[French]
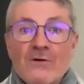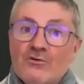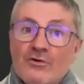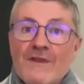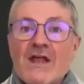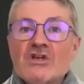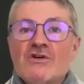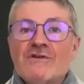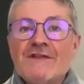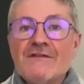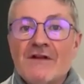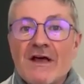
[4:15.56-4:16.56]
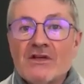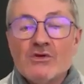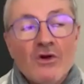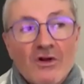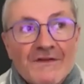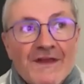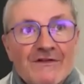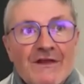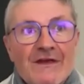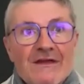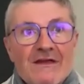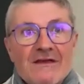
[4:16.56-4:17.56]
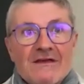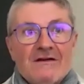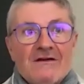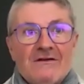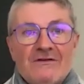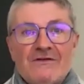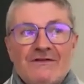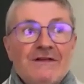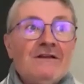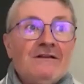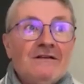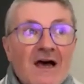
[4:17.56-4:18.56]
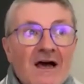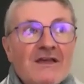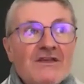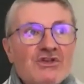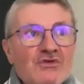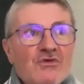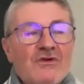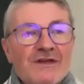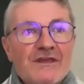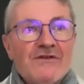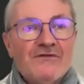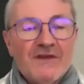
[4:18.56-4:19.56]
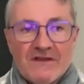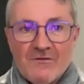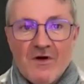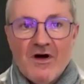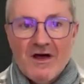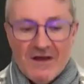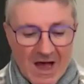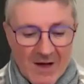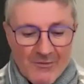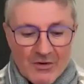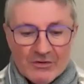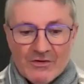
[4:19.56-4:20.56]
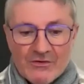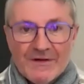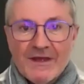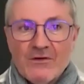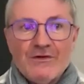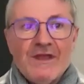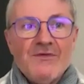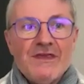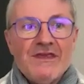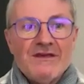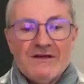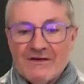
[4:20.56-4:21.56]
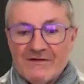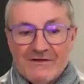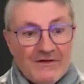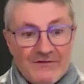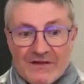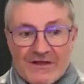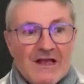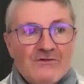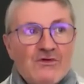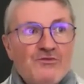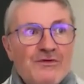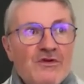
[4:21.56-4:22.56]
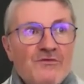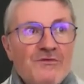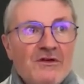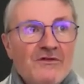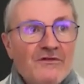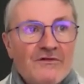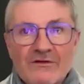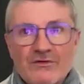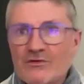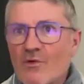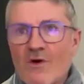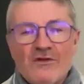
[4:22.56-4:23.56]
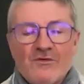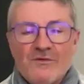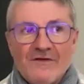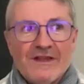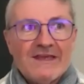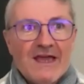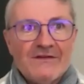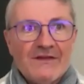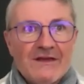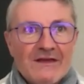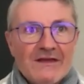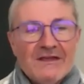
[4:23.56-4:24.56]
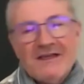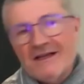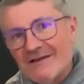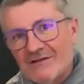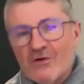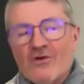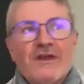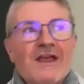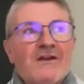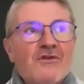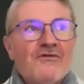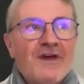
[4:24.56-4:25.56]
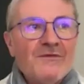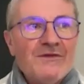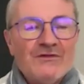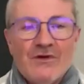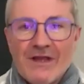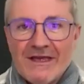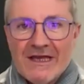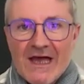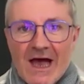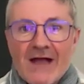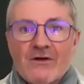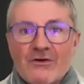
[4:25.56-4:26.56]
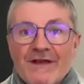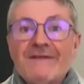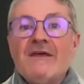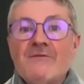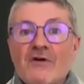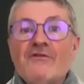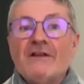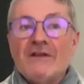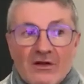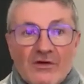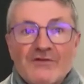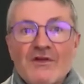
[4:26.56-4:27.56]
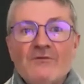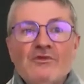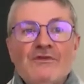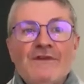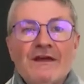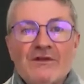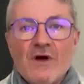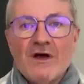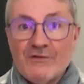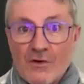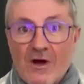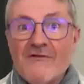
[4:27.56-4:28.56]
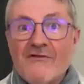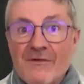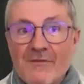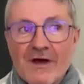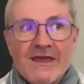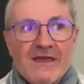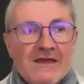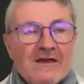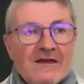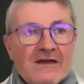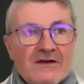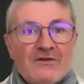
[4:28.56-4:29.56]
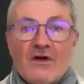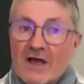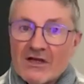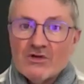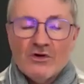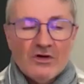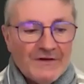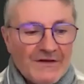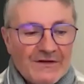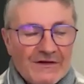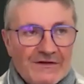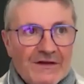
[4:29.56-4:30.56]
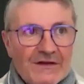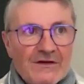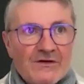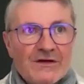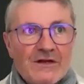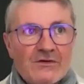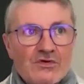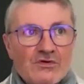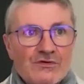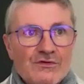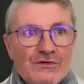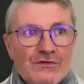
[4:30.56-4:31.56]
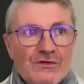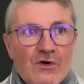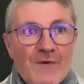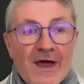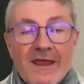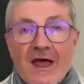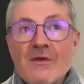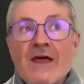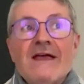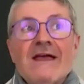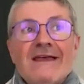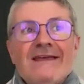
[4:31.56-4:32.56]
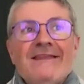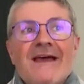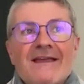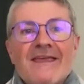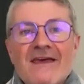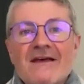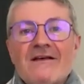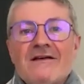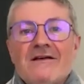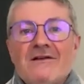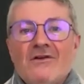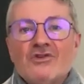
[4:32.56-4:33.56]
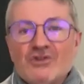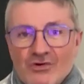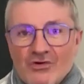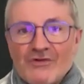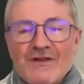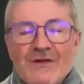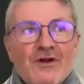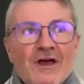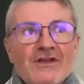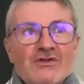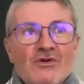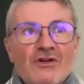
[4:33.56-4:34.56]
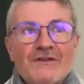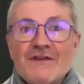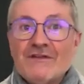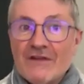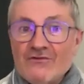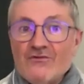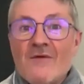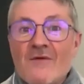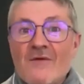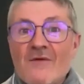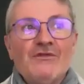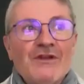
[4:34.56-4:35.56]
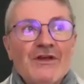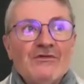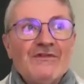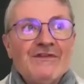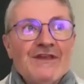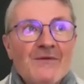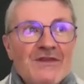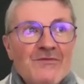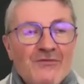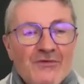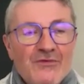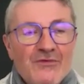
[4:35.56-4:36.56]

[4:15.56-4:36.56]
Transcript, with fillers: Nous, on a la chance d'être dans la région Grand Est euh, c'est la région euh, qui effectivement euh, apporte le très haut débit et c'est fini là depuis 2023-2024. Il reste encore quelques fermes isolées à connecter, mais enfin l'ensemble du territoire sera fibré dans la région Grand Est et c'est quelque chose de, de, remarquable. Et derrière, l'enjeu aussi pour la région Grand Est, et nous la Meuse, on est aussi un petit